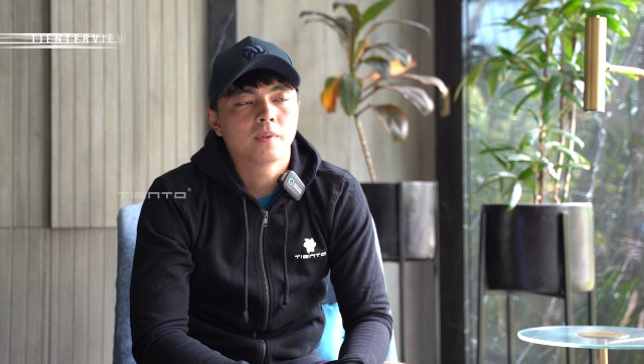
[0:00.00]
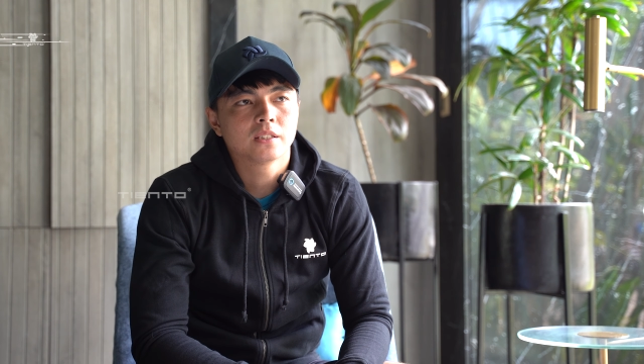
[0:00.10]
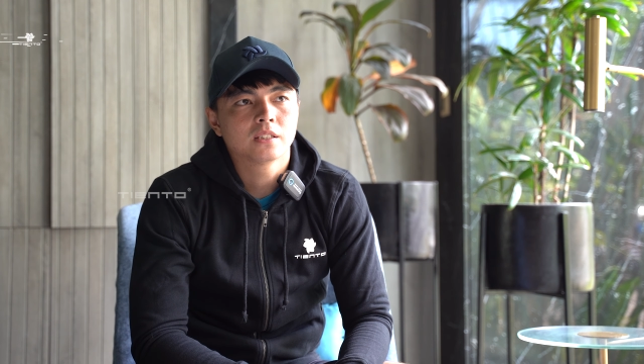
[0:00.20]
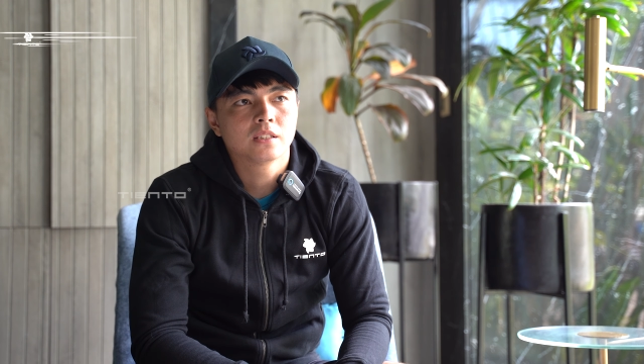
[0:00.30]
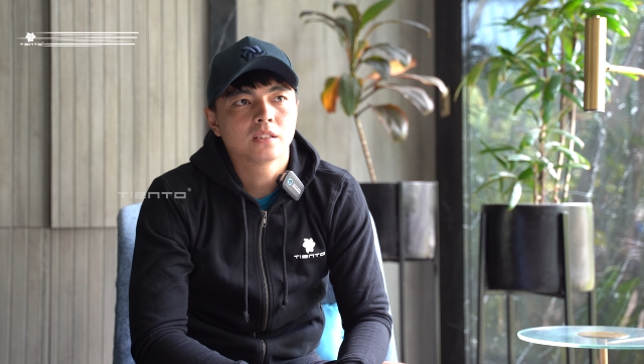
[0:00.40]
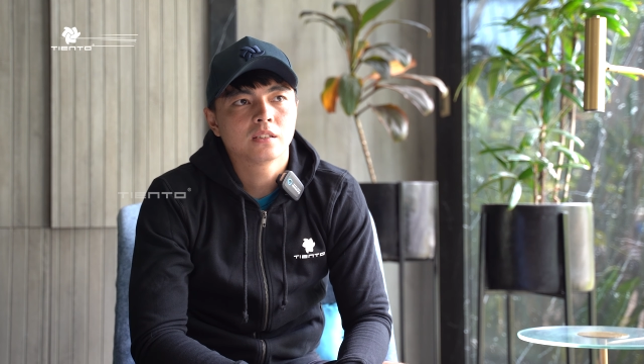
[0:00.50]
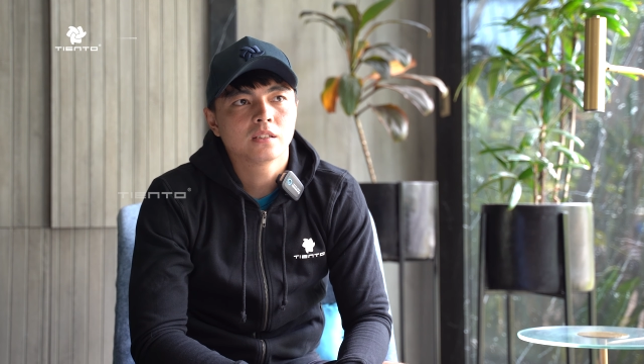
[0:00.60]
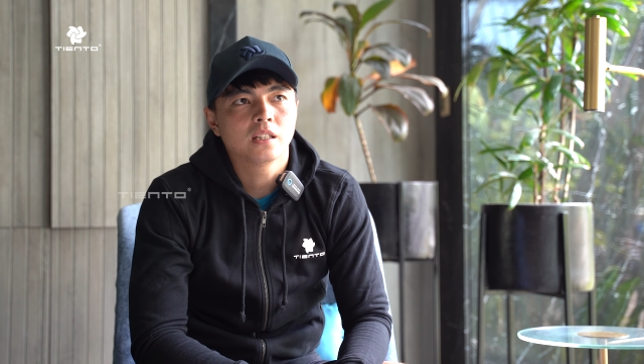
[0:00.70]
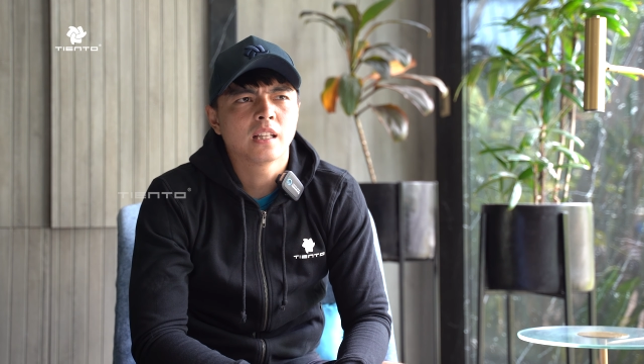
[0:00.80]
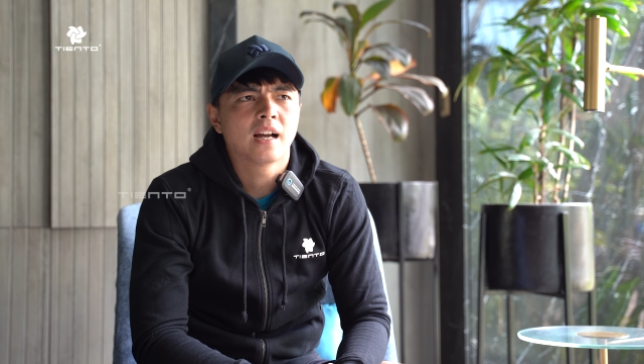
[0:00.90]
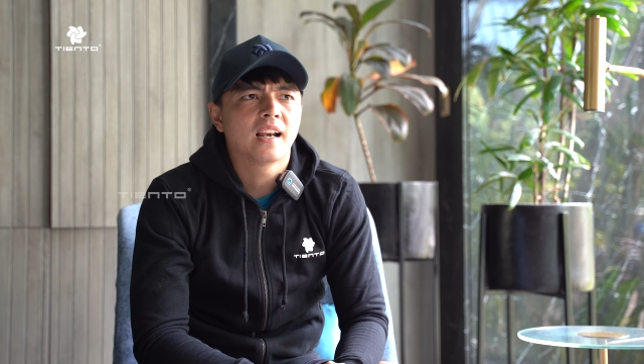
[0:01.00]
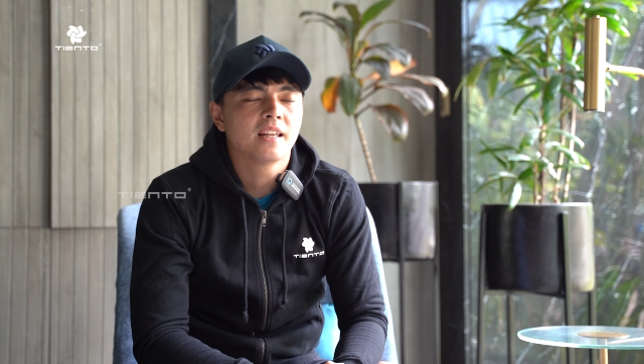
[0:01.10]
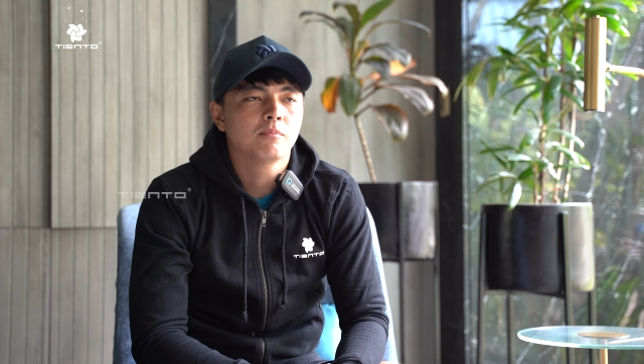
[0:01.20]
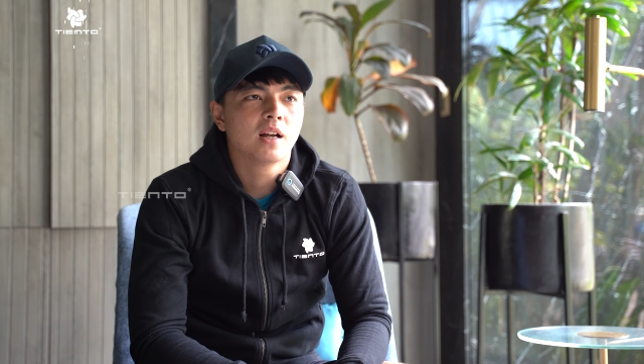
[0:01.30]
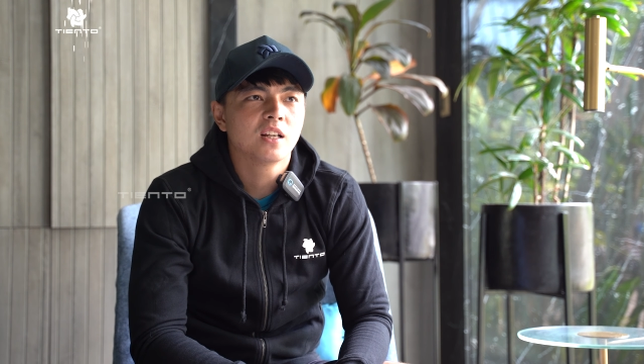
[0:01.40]
pas kita
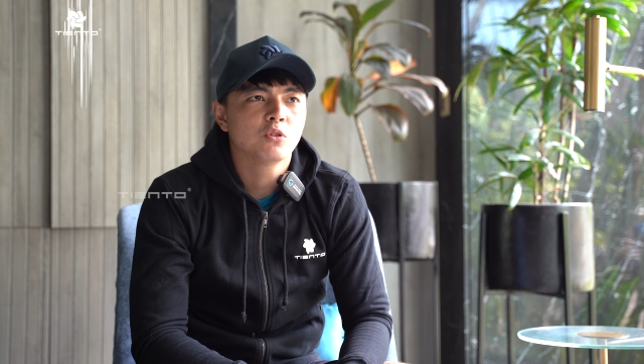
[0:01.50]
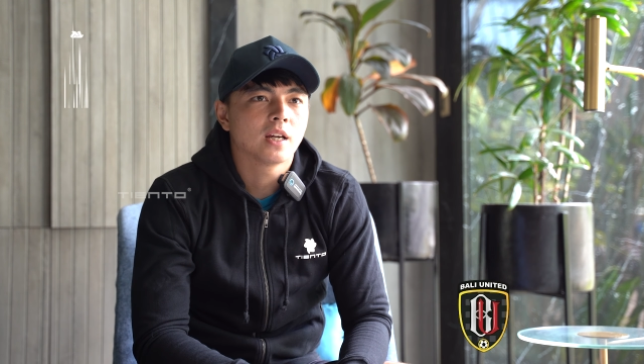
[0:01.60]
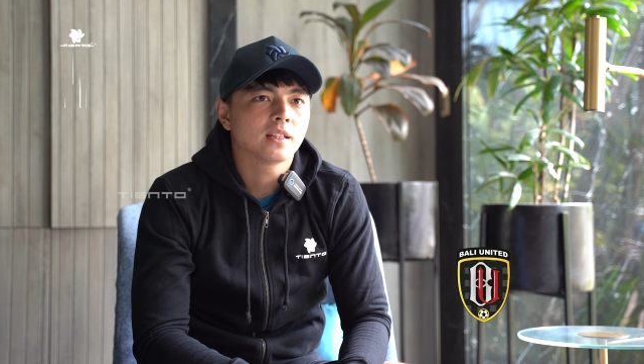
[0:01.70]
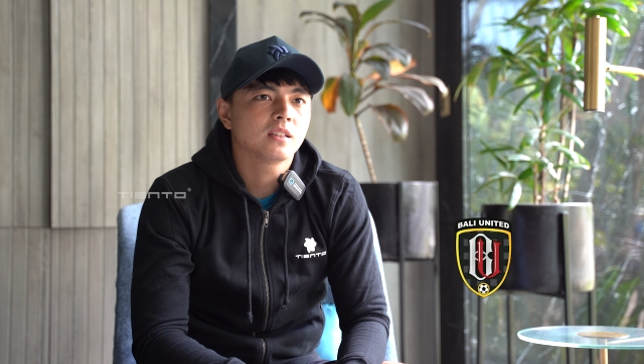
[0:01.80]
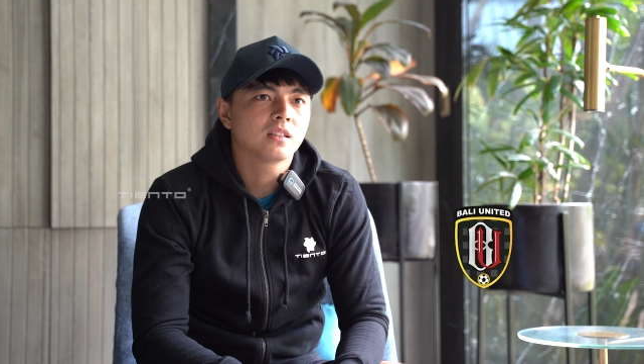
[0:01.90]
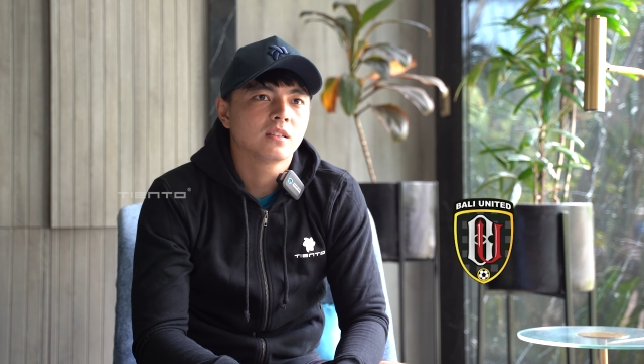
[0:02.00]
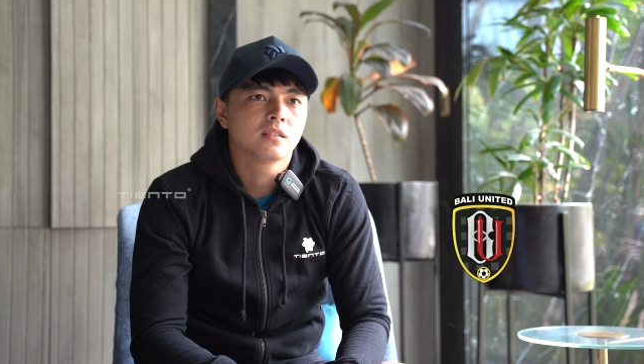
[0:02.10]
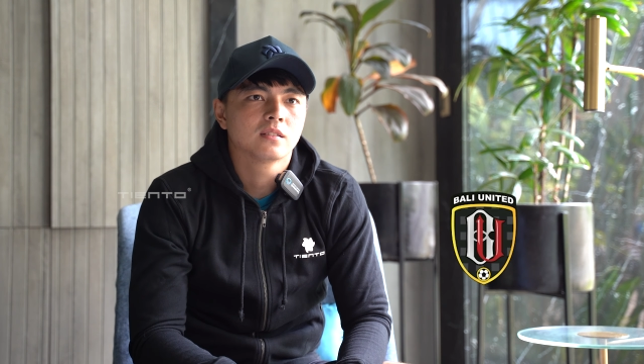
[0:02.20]
ngalahin Bali United